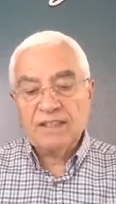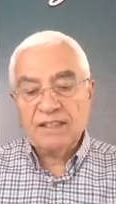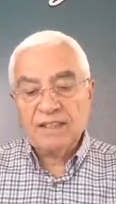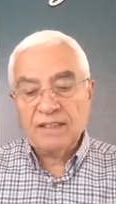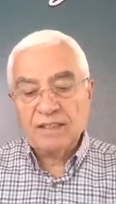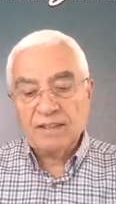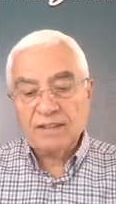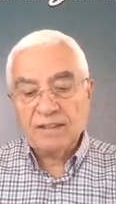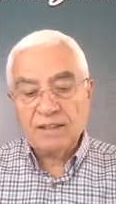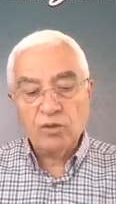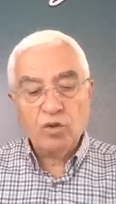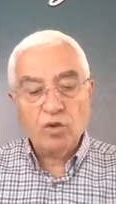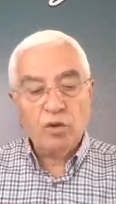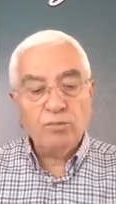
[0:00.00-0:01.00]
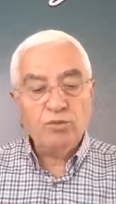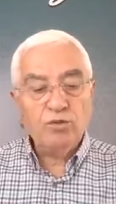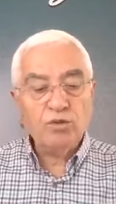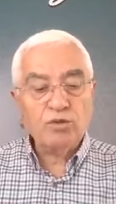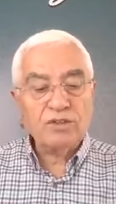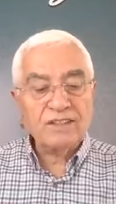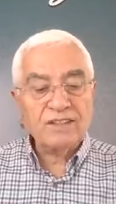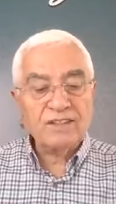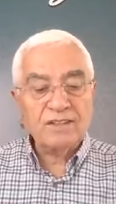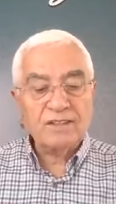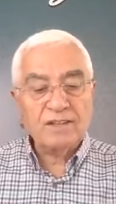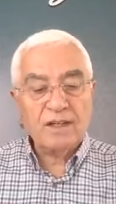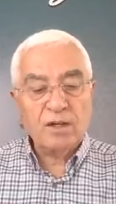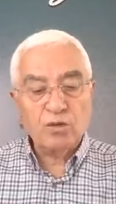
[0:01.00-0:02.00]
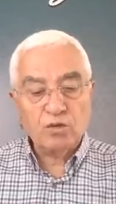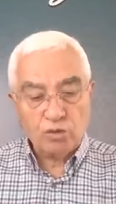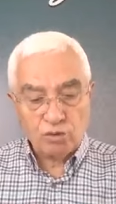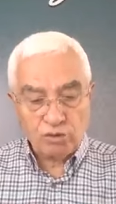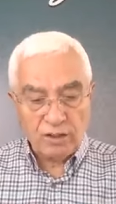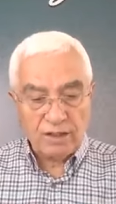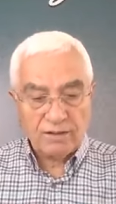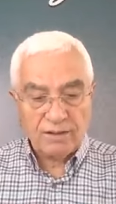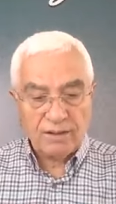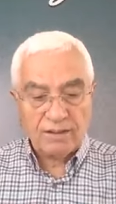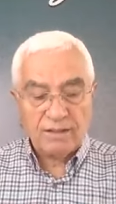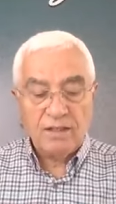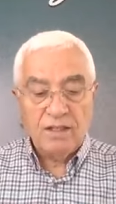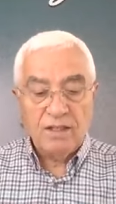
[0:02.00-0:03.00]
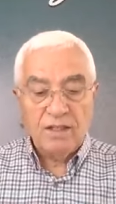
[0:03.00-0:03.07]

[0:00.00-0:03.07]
inananları o büyük sıkıntıdan kurtardık